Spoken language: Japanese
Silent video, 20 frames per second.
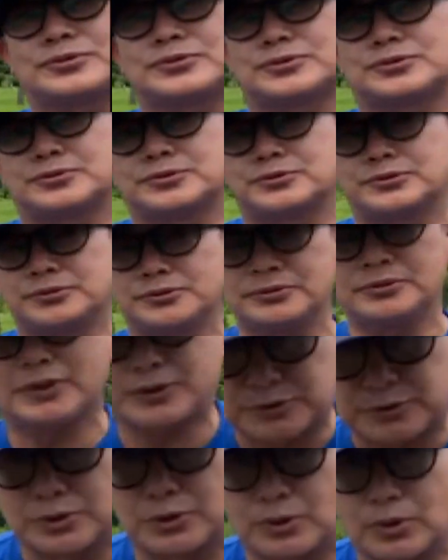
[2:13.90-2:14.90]
するん
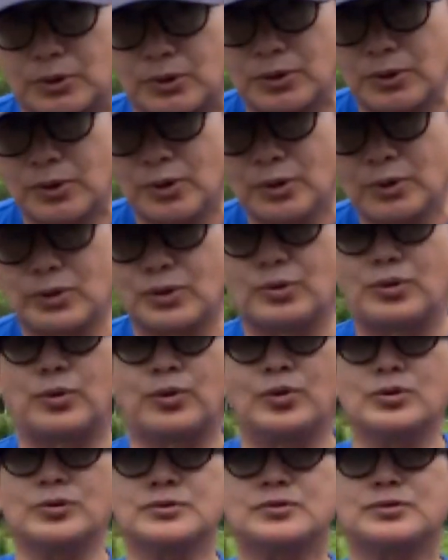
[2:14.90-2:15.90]
ですよこれ
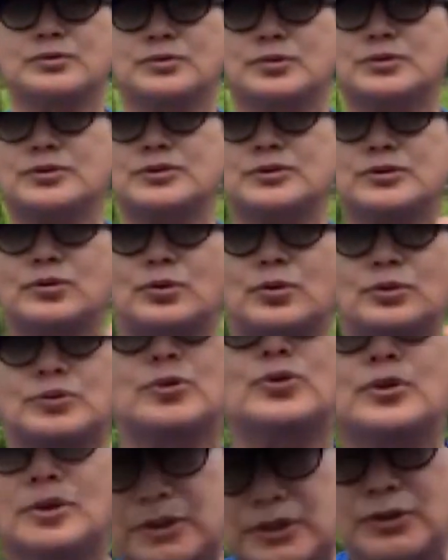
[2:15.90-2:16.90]
本当に
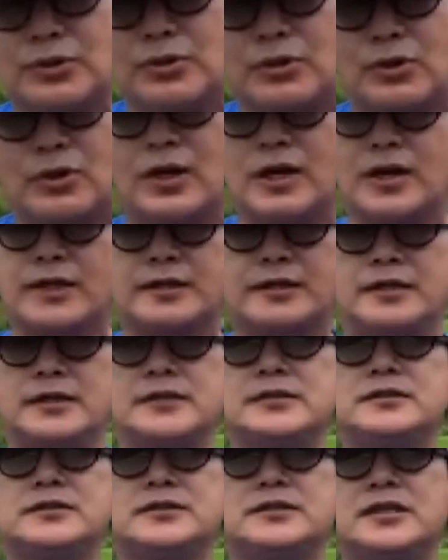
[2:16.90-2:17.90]
驚きを
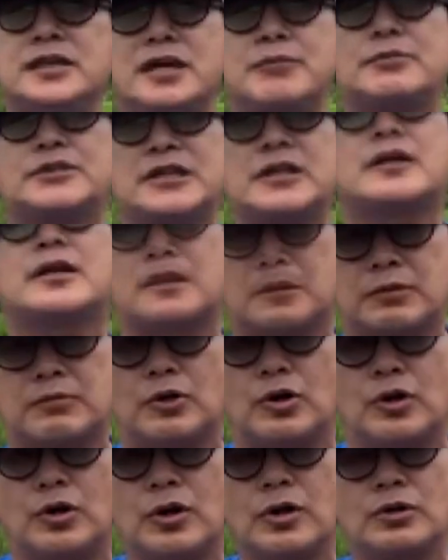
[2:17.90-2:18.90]
禁じえませんけれど
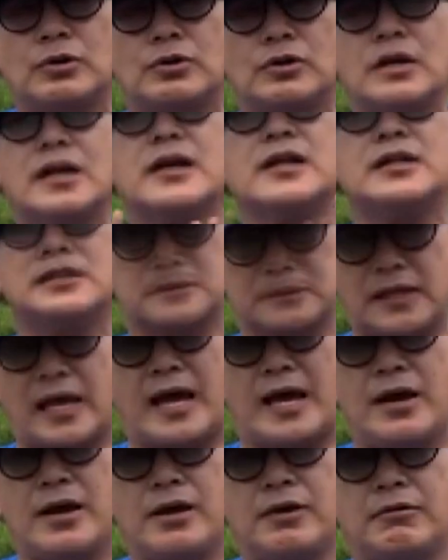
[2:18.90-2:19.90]
もこれからです
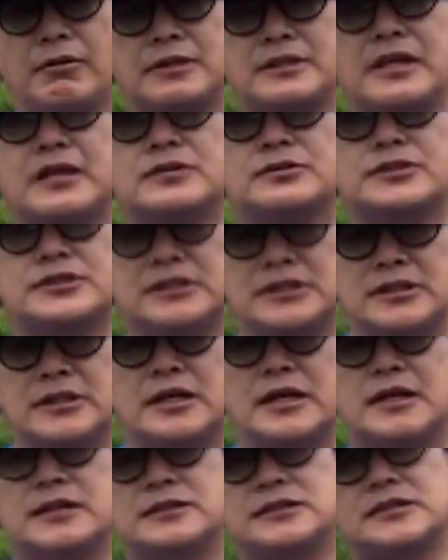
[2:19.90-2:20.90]
ね私違
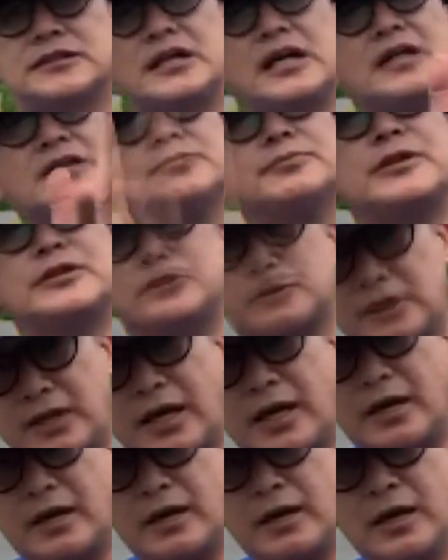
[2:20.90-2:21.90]
う場所
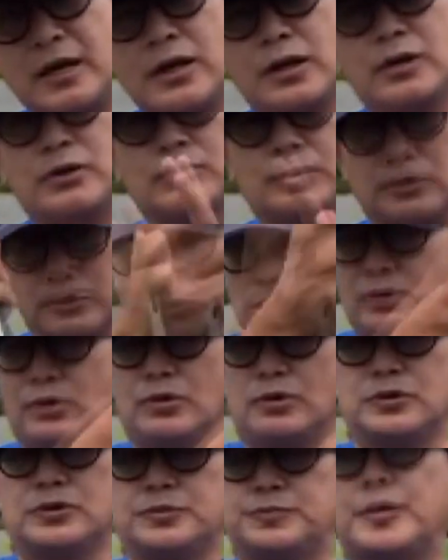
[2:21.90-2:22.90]
でこの
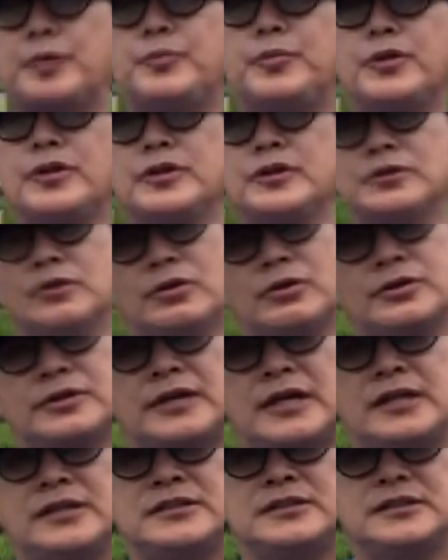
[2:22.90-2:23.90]
ウポポイの
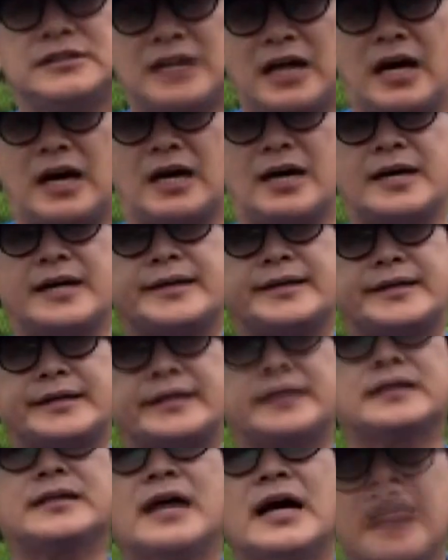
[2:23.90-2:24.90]
展示が
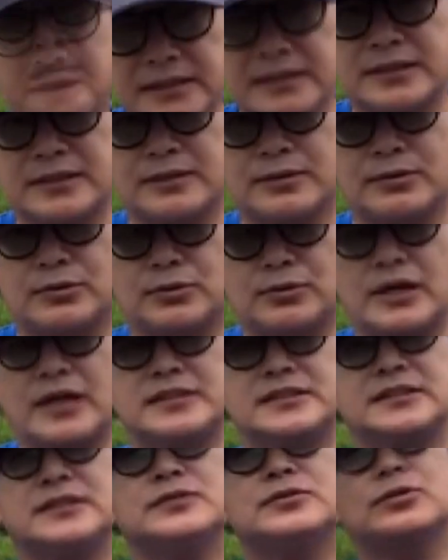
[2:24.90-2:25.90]
いかにおか
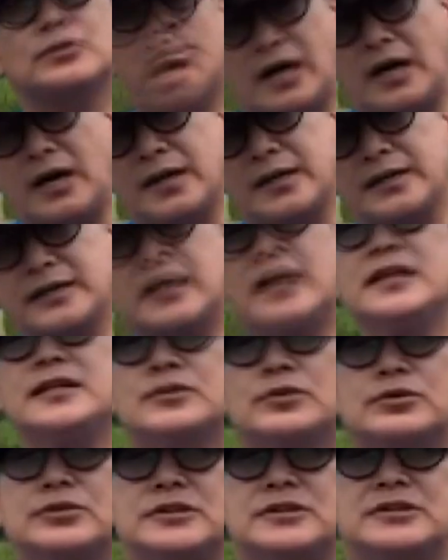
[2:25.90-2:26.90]
しいのかいか
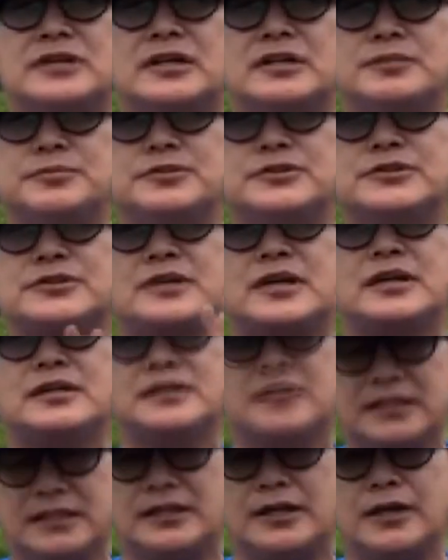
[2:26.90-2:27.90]
に国立博物館
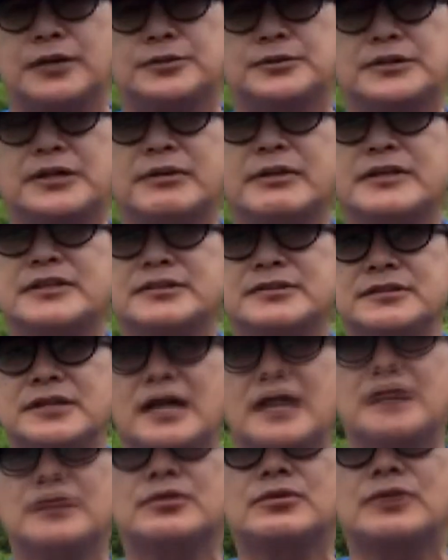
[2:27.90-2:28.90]
にふさわしく
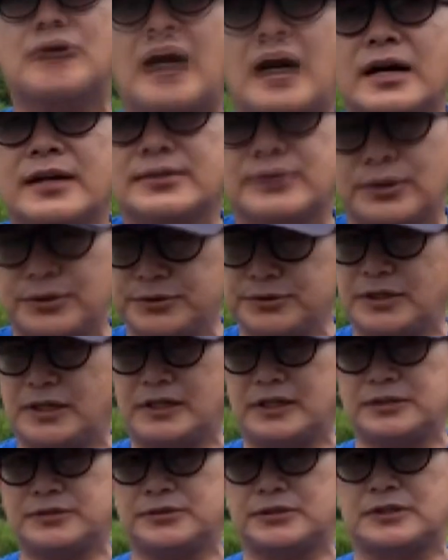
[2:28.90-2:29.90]
ないのかという
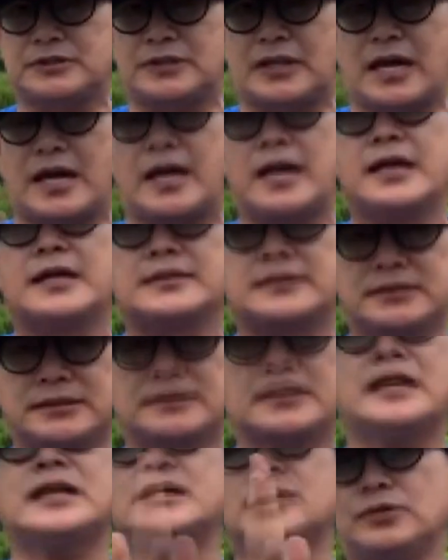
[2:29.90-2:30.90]
話をですね
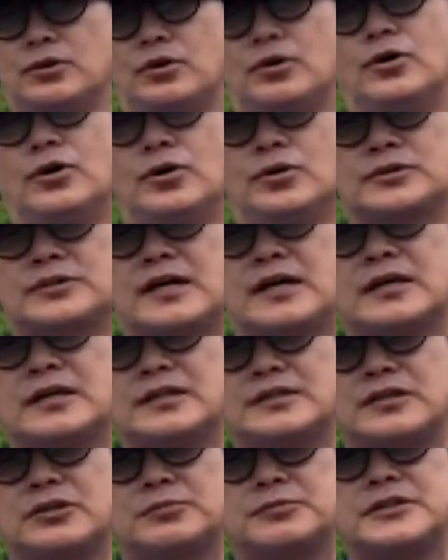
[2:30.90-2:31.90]
しっかりと参
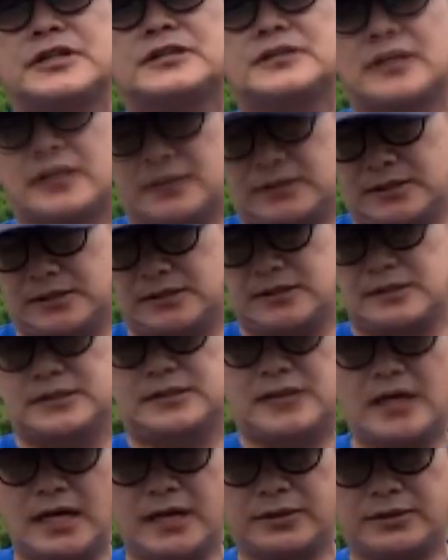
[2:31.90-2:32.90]
加者の皆さんに
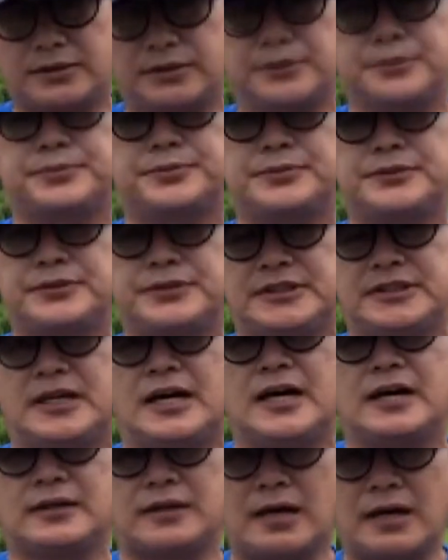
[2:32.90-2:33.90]
したいというふうに
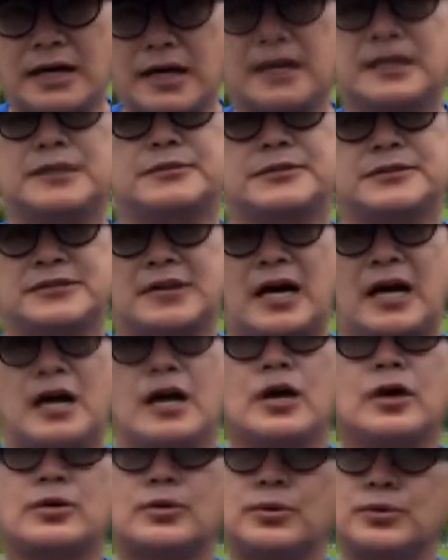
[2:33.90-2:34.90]
考えてますが
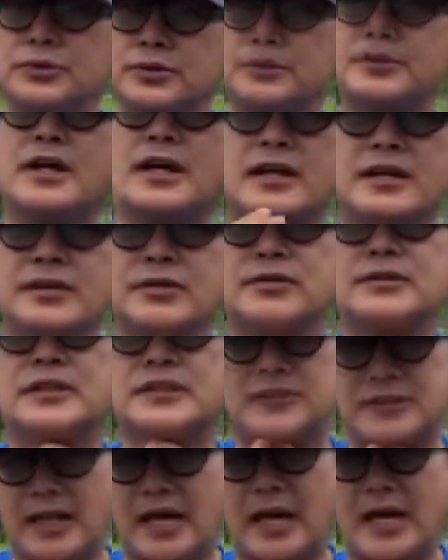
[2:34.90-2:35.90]
この内容で
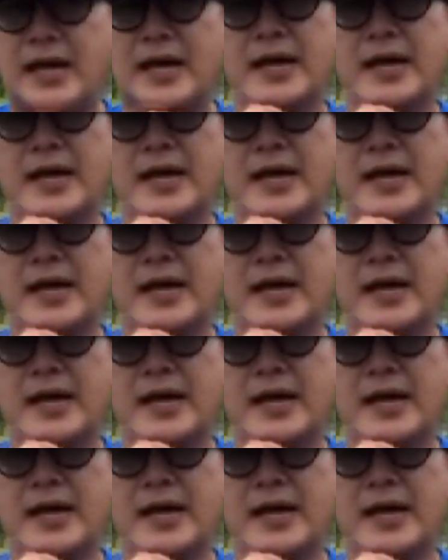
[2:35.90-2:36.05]
すね